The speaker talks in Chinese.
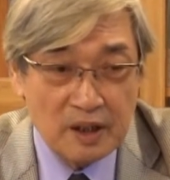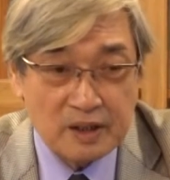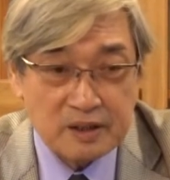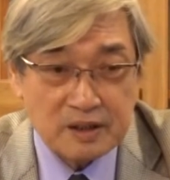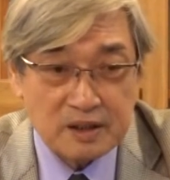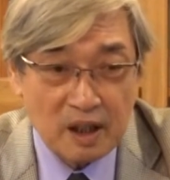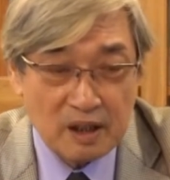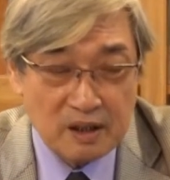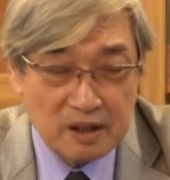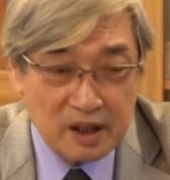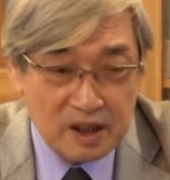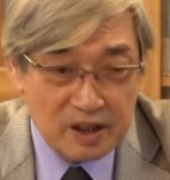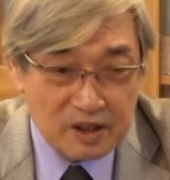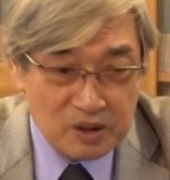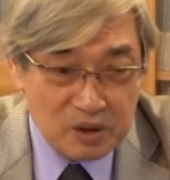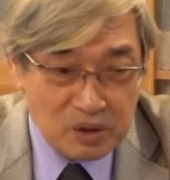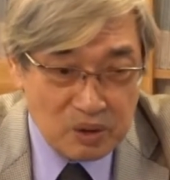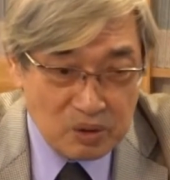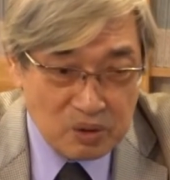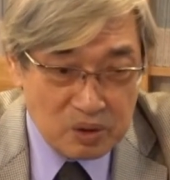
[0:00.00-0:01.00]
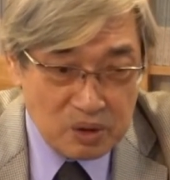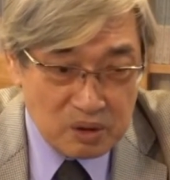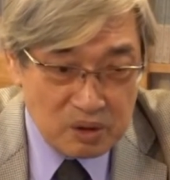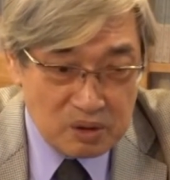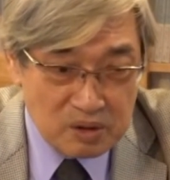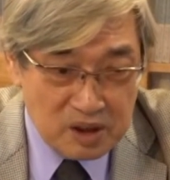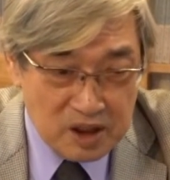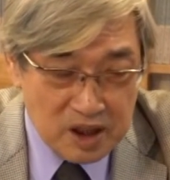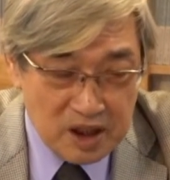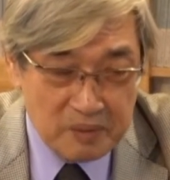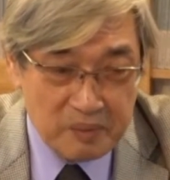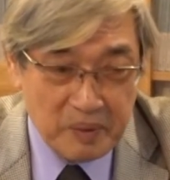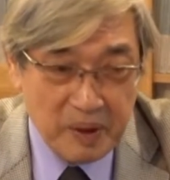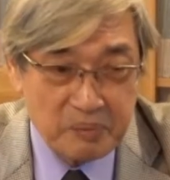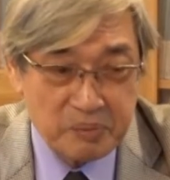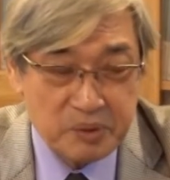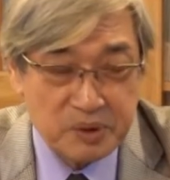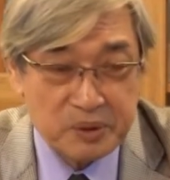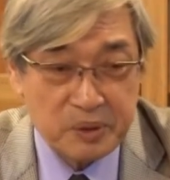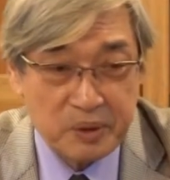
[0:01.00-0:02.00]
当你动用地面
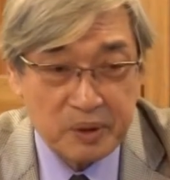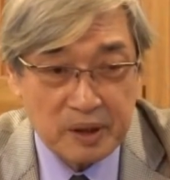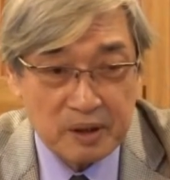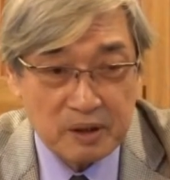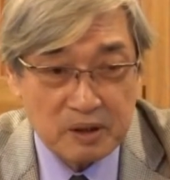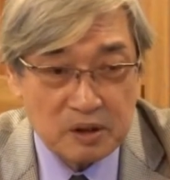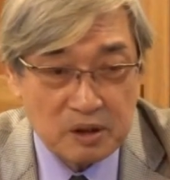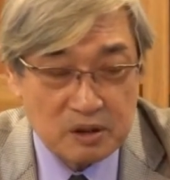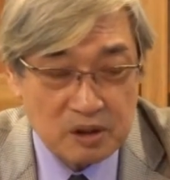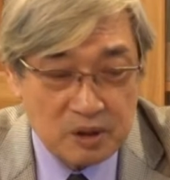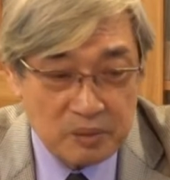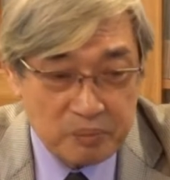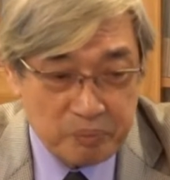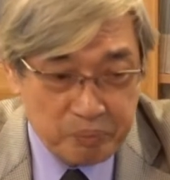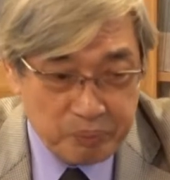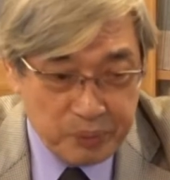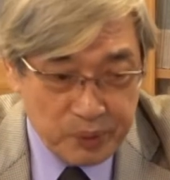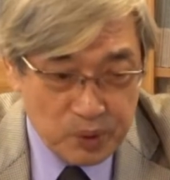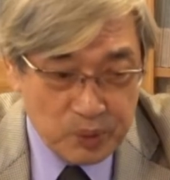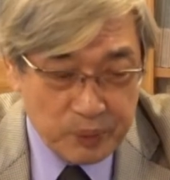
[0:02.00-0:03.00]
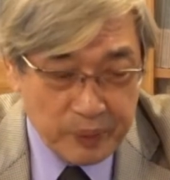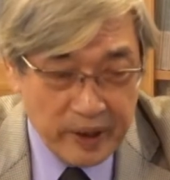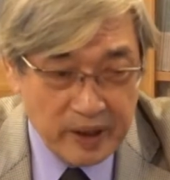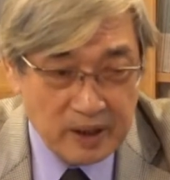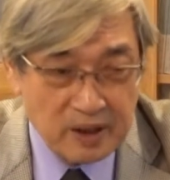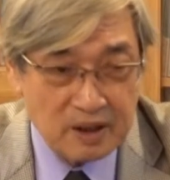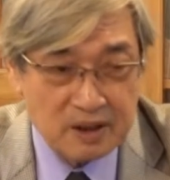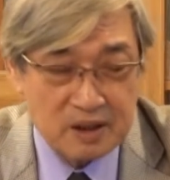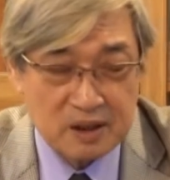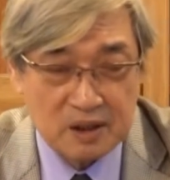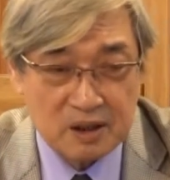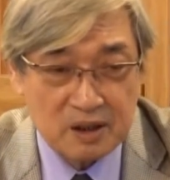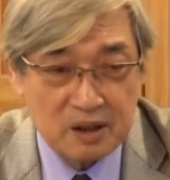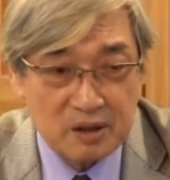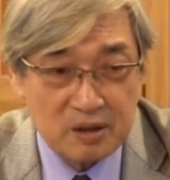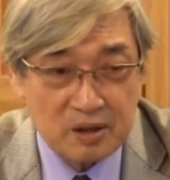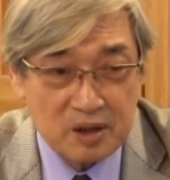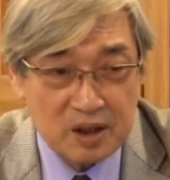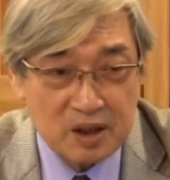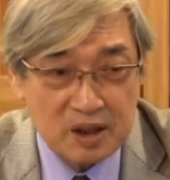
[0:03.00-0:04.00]
部队，就是步兵的时
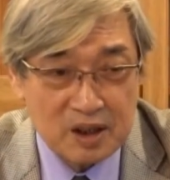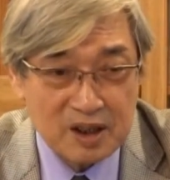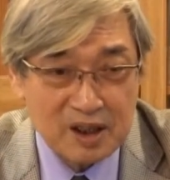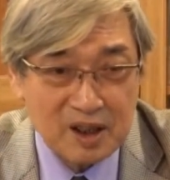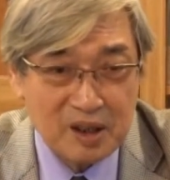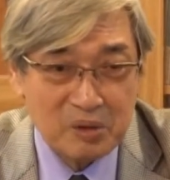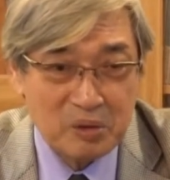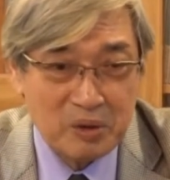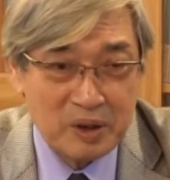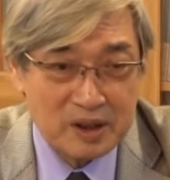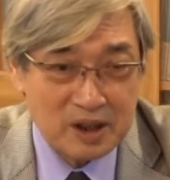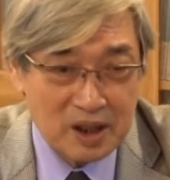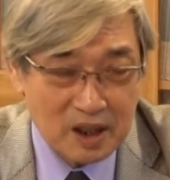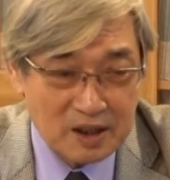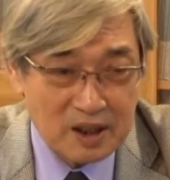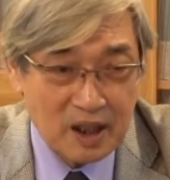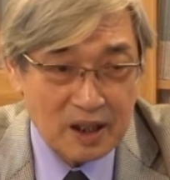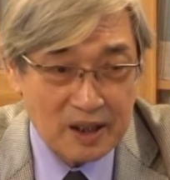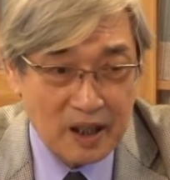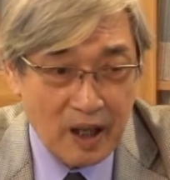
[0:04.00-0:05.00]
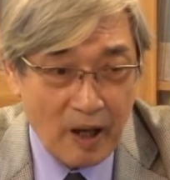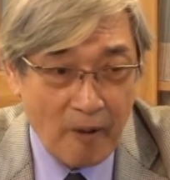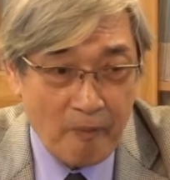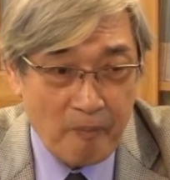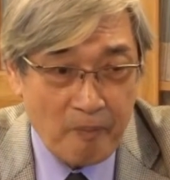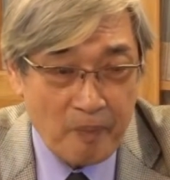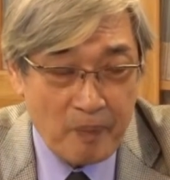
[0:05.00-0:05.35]
候，各位想想看，